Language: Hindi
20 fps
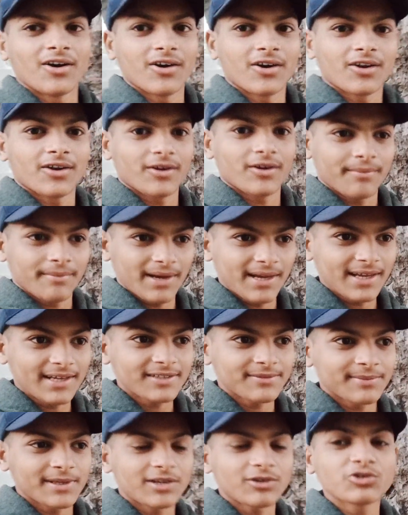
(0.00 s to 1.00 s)
और मैं
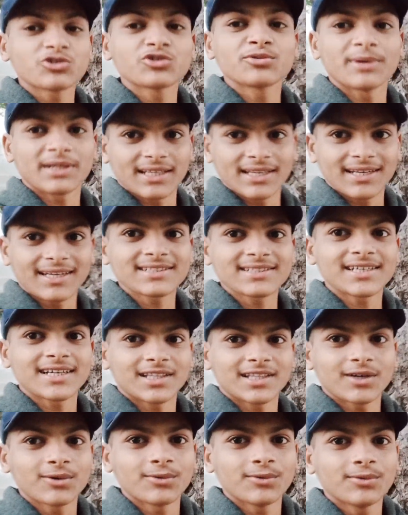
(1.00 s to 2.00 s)
इसमें कुछ बताना
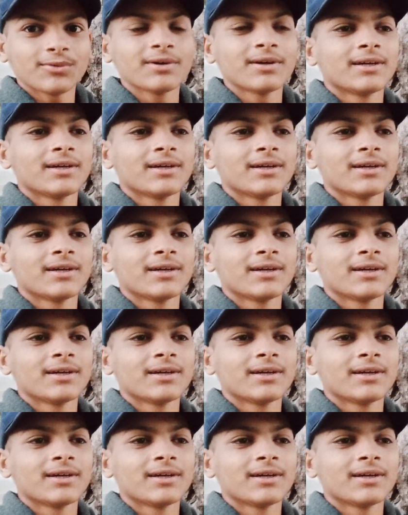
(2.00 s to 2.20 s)
चाहता हूँ